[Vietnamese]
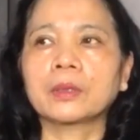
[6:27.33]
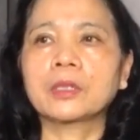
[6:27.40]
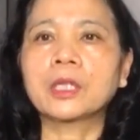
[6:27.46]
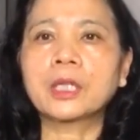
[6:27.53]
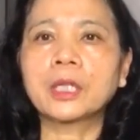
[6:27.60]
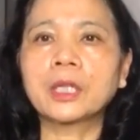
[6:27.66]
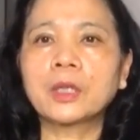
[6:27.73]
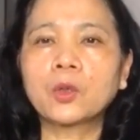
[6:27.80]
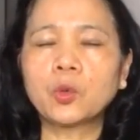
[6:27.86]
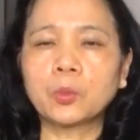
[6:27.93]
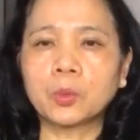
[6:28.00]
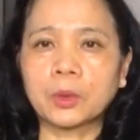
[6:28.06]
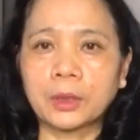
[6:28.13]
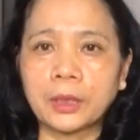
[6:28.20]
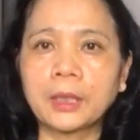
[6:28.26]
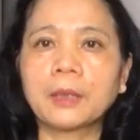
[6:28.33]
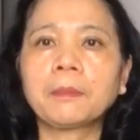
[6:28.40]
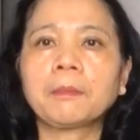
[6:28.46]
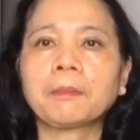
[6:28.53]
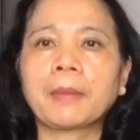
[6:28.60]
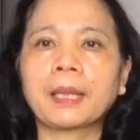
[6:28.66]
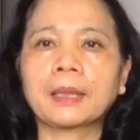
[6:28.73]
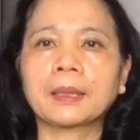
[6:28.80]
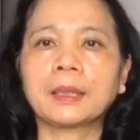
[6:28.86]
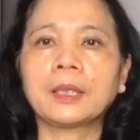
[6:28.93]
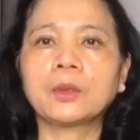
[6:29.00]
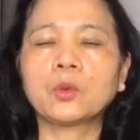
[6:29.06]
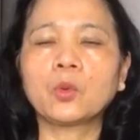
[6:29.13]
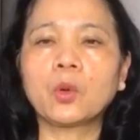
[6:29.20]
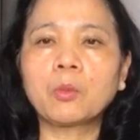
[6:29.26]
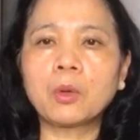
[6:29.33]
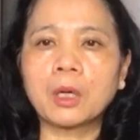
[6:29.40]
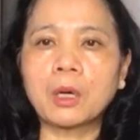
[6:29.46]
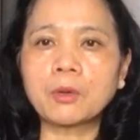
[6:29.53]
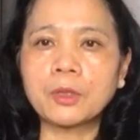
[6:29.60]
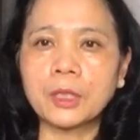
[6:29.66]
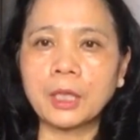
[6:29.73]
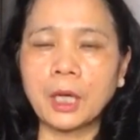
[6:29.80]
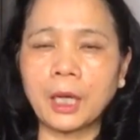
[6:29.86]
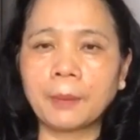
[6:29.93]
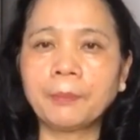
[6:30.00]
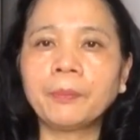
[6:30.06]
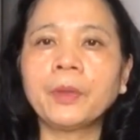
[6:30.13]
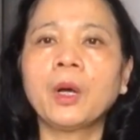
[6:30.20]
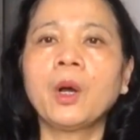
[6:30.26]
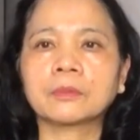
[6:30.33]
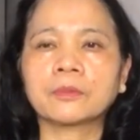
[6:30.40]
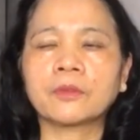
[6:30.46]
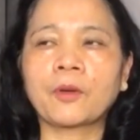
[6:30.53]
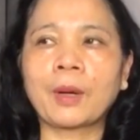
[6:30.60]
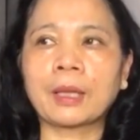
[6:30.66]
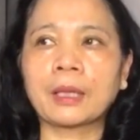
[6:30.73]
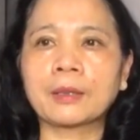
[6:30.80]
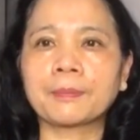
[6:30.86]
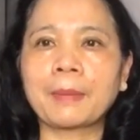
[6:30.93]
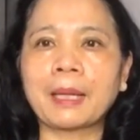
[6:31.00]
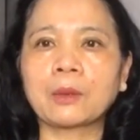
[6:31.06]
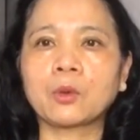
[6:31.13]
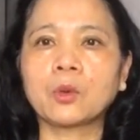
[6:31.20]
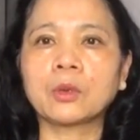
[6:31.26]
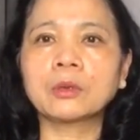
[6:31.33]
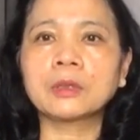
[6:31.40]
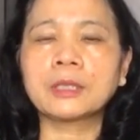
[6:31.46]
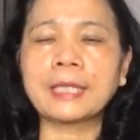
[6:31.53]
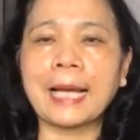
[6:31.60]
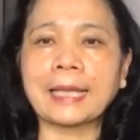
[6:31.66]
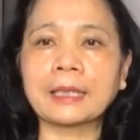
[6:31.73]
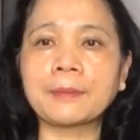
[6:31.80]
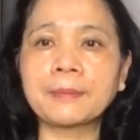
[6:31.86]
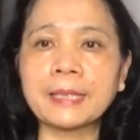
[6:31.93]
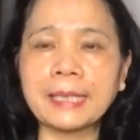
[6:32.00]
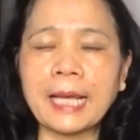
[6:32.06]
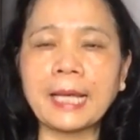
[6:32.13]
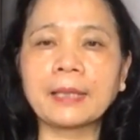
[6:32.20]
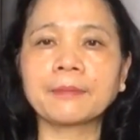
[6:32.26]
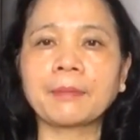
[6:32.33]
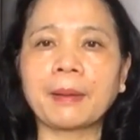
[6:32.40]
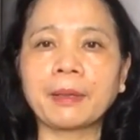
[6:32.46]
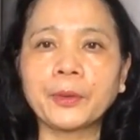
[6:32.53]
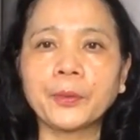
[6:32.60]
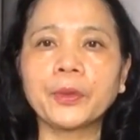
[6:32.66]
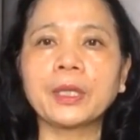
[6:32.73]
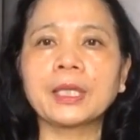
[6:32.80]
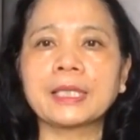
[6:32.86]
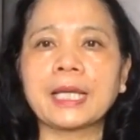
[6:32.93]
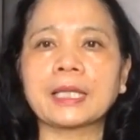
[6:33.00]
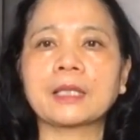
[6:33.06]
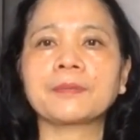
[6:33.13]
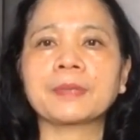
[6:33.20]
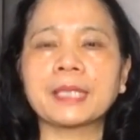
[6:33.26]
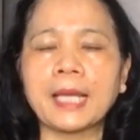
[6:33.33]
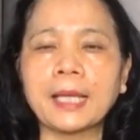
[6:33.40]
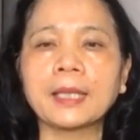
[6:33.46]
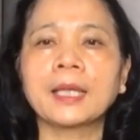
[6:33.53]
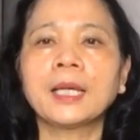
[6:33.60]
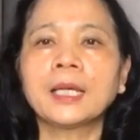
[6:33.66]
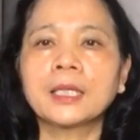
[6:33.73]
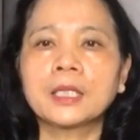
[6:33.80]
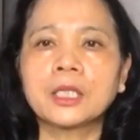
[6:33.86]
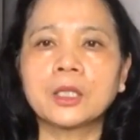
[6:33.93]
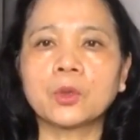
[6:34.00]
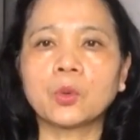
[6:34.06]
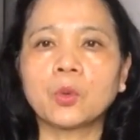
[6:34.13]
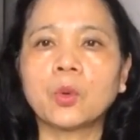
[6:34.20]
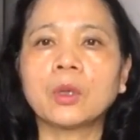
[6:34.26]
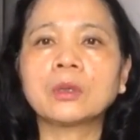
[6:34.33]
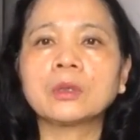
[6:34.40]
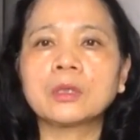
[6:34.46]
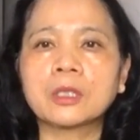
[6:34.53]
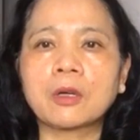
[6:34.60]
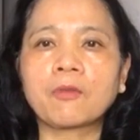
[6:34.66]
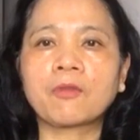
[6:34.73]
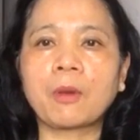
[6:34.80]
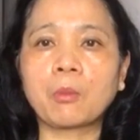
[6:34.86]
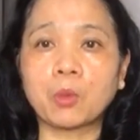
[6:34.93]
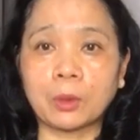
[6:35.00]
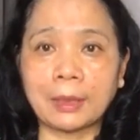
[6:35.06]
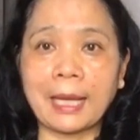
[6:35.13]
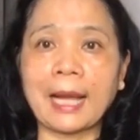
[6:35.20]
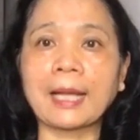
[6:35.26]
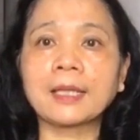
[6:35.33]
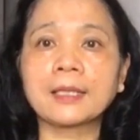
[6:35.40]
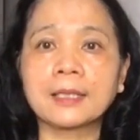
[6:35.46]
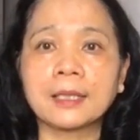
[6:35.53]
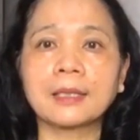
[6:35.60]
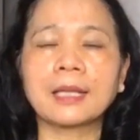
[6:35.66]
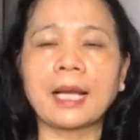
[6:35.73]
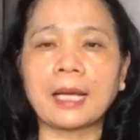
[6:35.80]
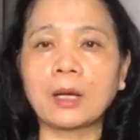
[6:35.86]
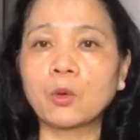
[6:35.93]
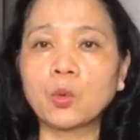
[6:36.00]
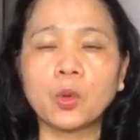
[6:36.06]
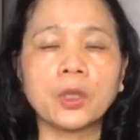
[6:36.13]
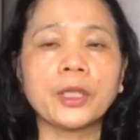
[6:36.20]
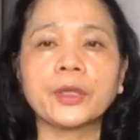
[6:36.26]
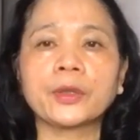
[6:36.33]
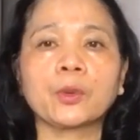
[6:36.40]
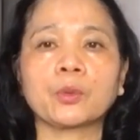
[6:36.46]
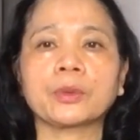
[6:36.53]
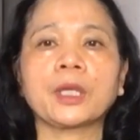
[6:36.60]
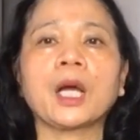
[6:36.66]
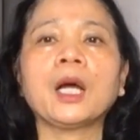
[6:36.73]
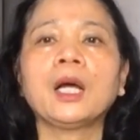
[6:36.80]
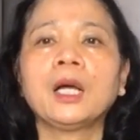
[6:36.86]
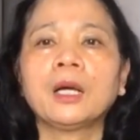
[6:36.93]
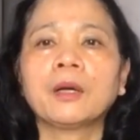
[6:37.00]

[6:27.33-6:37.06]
Trước khi đi ngủ 1 tiếng, bạn nên uống 1 cốc sữa ấm, hoặc là bạn uống trà tâm sen. Bạn lưu ý là trà tâm sen chỉ uống trong vòng 1 tháng để dừng lại, không uống liên tục nhé.